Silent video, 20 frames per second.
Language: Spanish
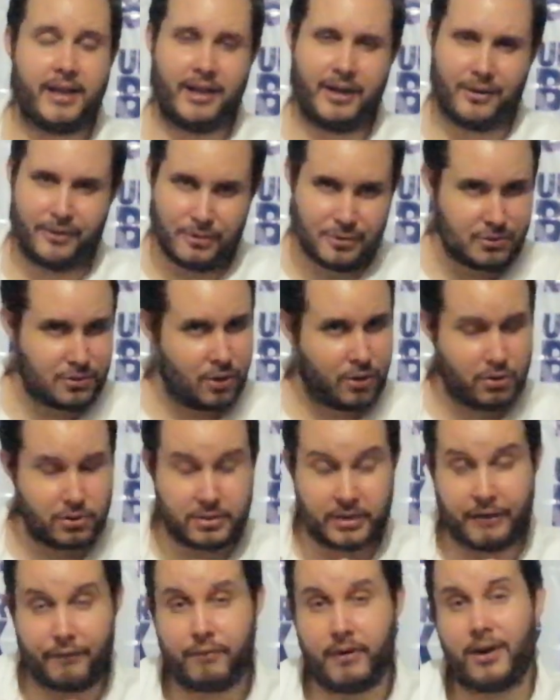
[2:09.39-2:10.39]

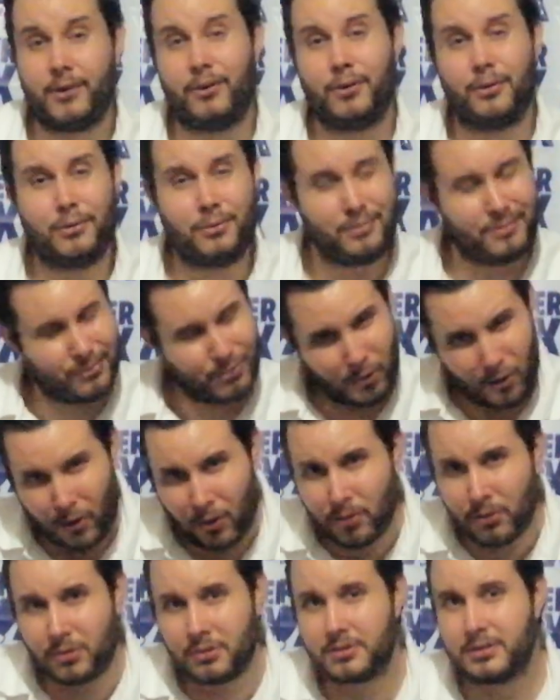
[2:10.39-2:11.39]
Incluso se fue con
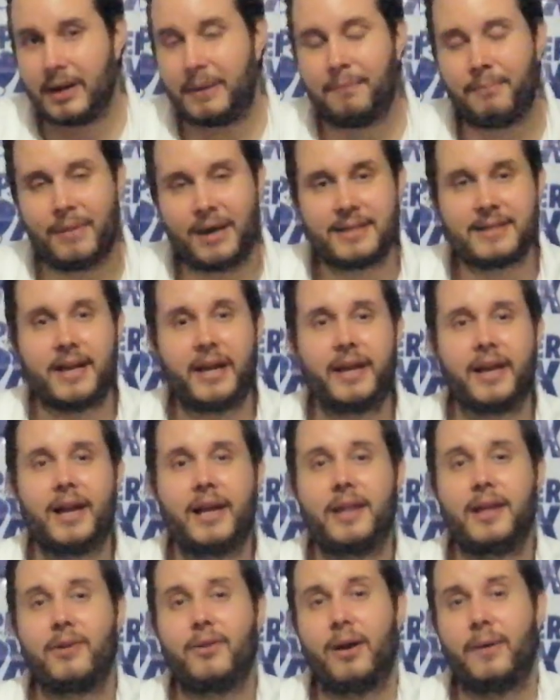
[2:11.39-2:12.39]
todo, o sea, más allá
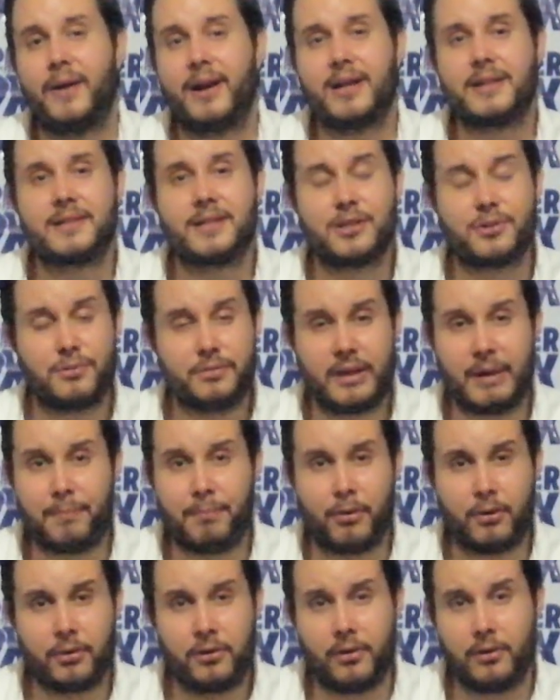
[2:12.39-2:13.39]
y dijo, a ver, este es un
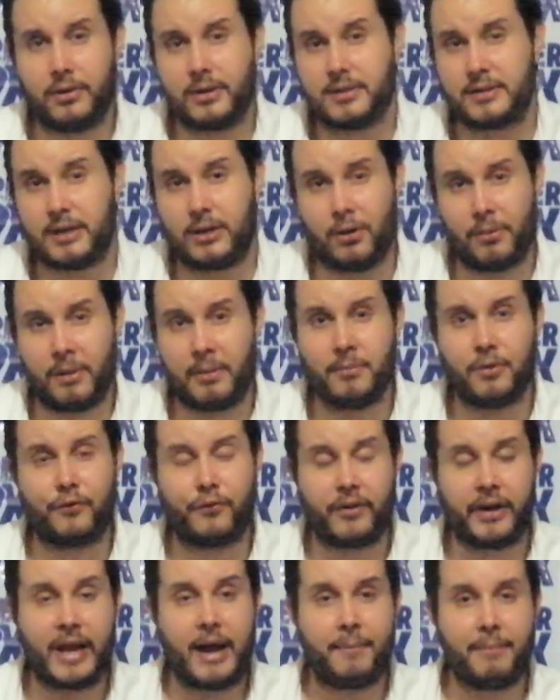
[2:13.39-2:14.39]
deporte donde si lo
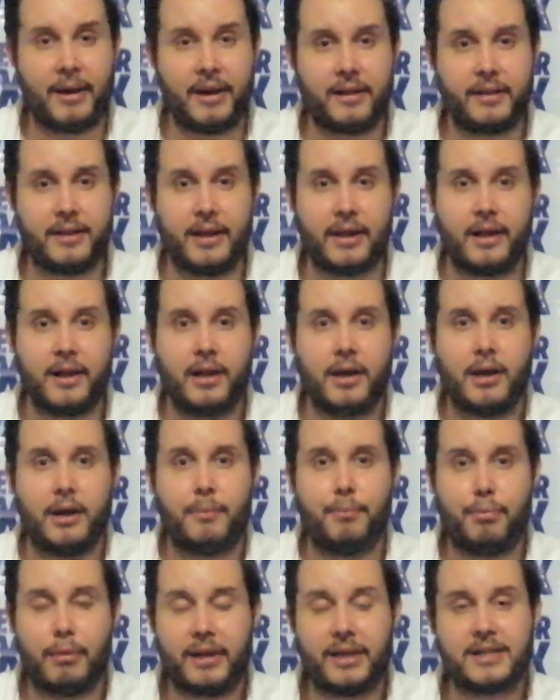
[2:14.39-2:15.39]
vemos fríamente
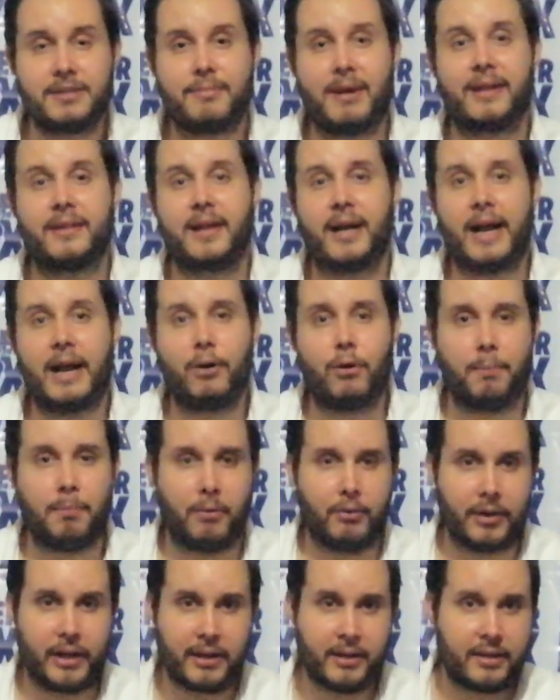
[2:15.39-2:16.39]
puedes matar al
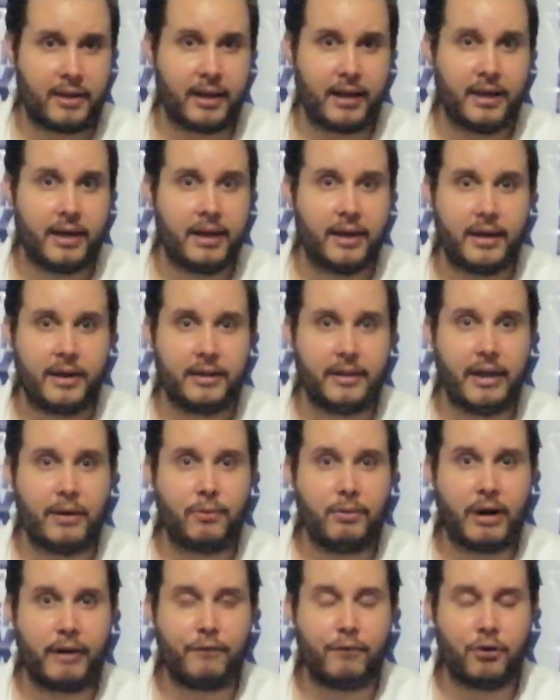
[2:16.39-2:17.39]
oponente
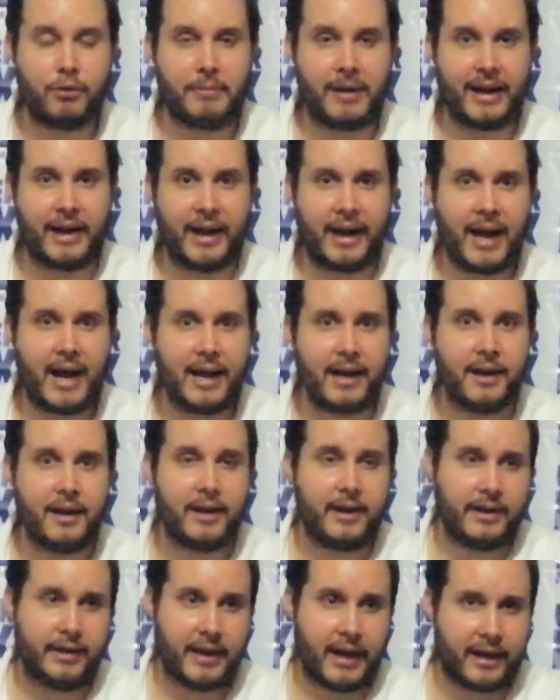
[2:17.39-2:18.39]
de una forma legal.
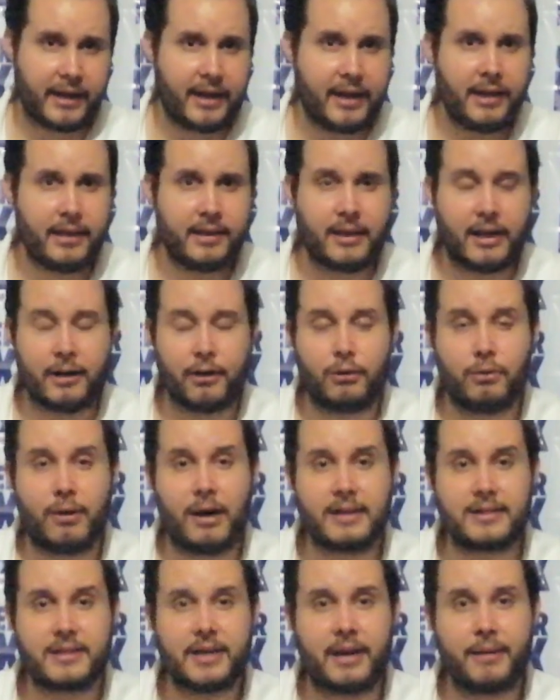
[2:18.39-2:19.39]
Y aquí
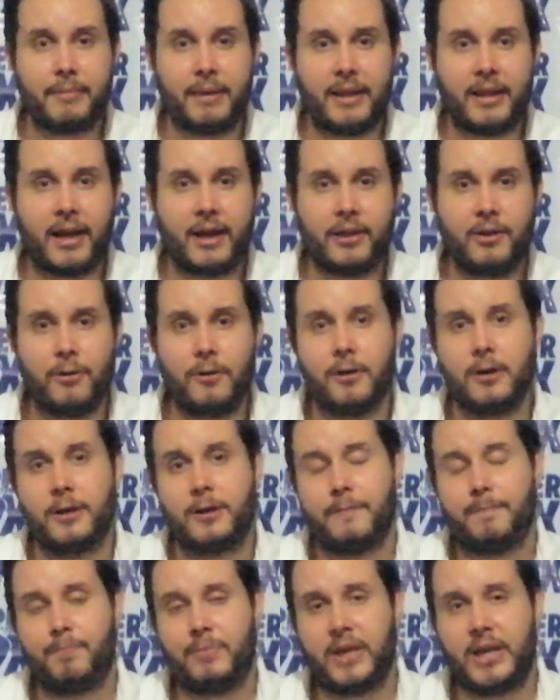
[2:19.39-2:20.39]
intentó hacerme daño
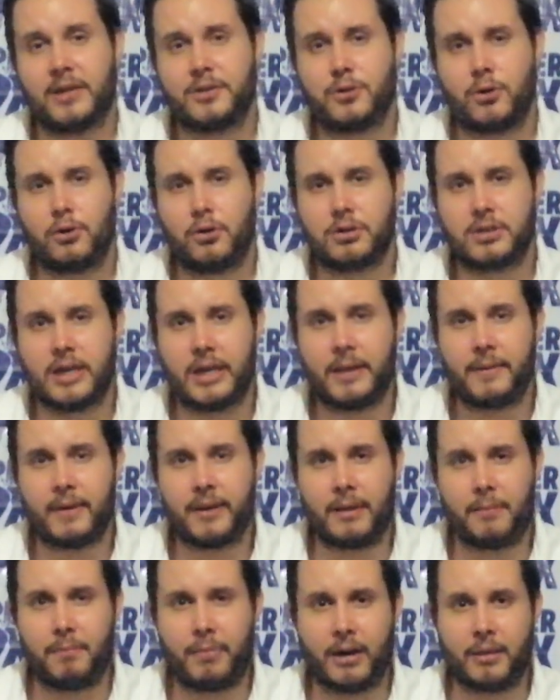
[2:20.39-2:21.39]
y eso no se
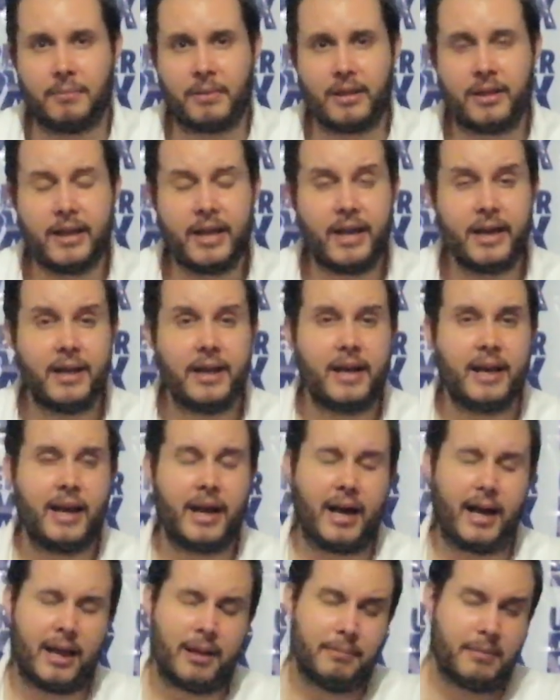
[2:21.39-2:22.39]
debe de permitir.
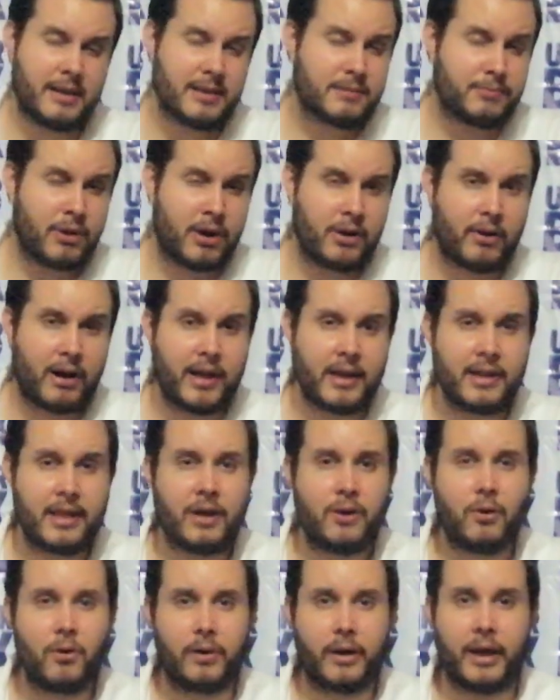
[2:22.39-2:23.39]
Además, bueno, ahí
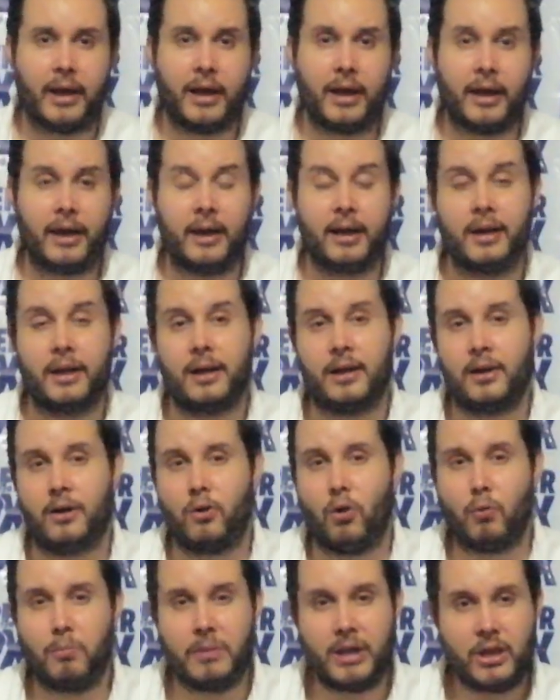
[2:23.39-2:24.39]
dijo que
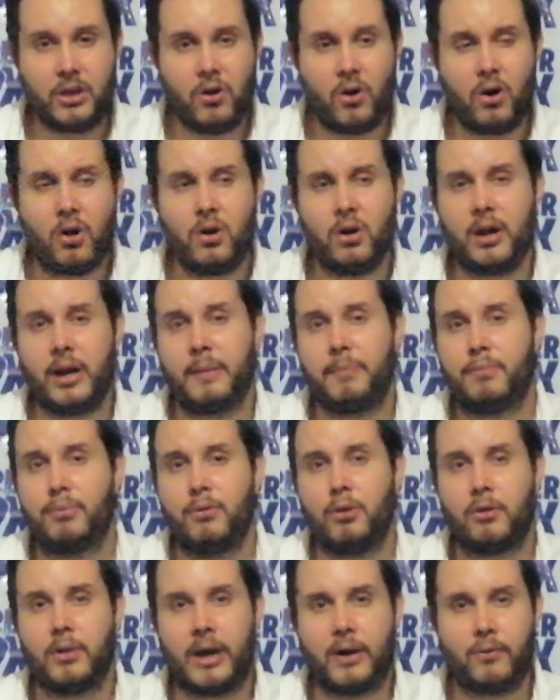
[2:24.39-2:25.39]
lo humilló, le
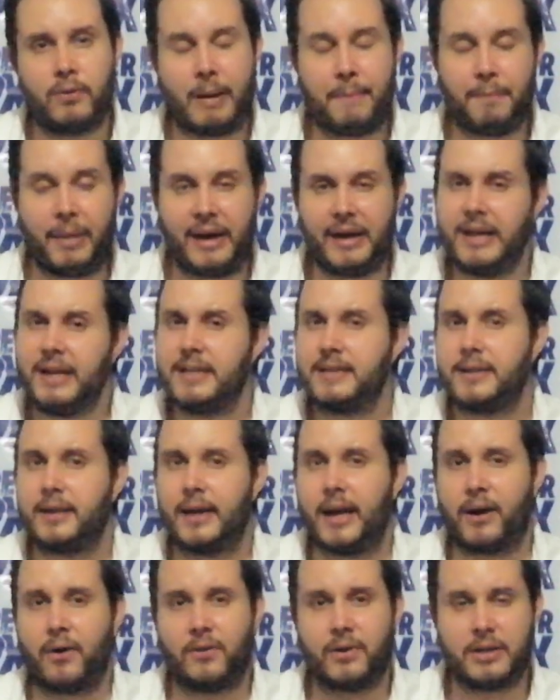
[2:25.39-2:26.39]
pudo dar una
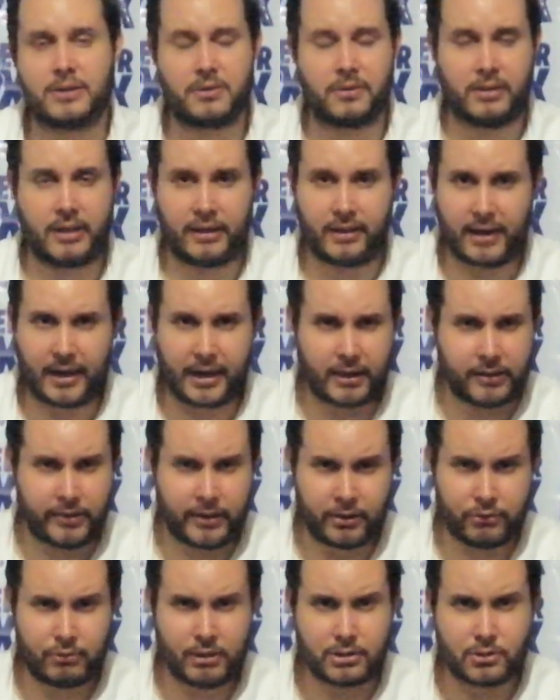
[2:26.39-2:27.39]
paliza y que con eso tendrá que
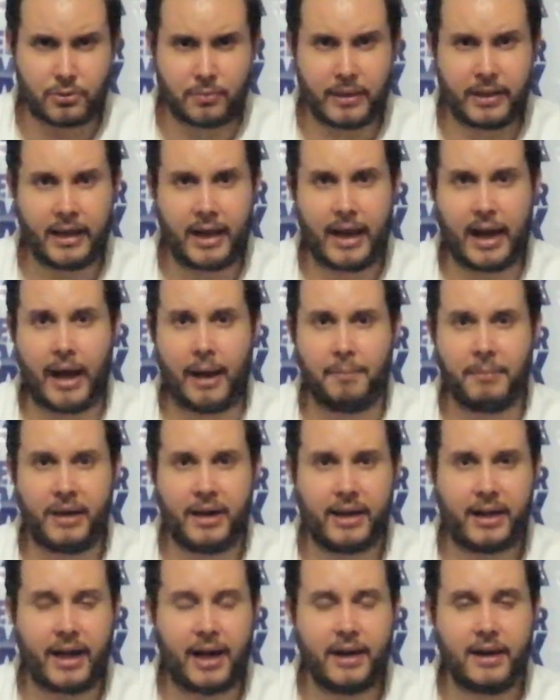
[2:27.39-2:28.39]
vivir toda su vida a
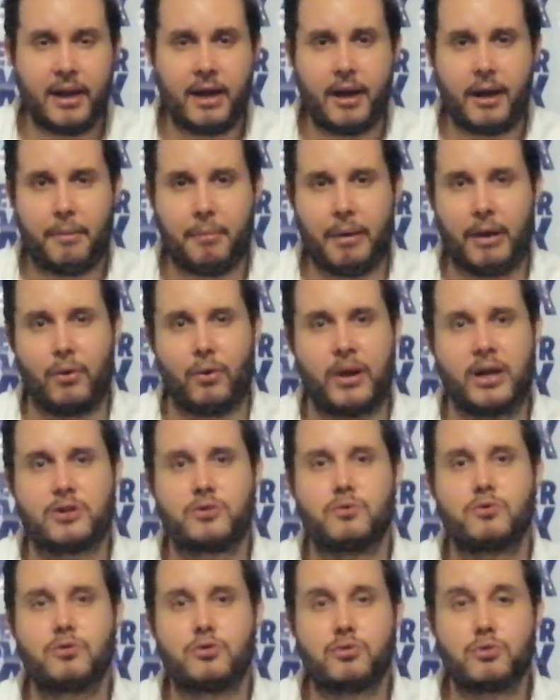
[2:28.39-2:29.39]
Mirkan, pero que
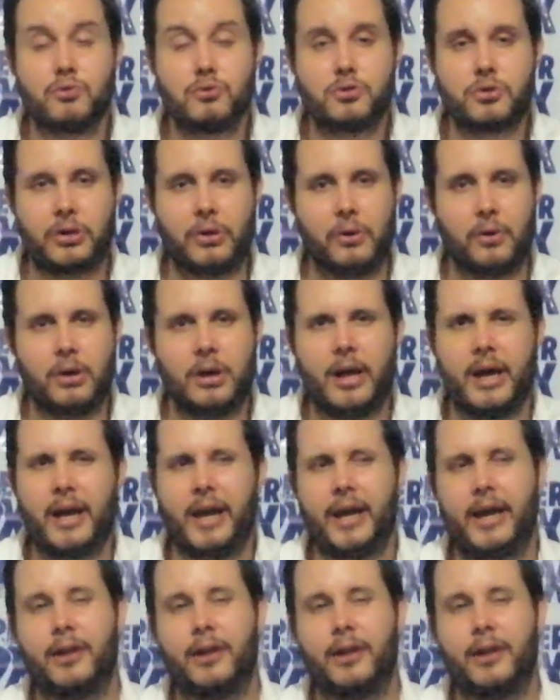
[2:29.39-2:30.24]
es un sucio.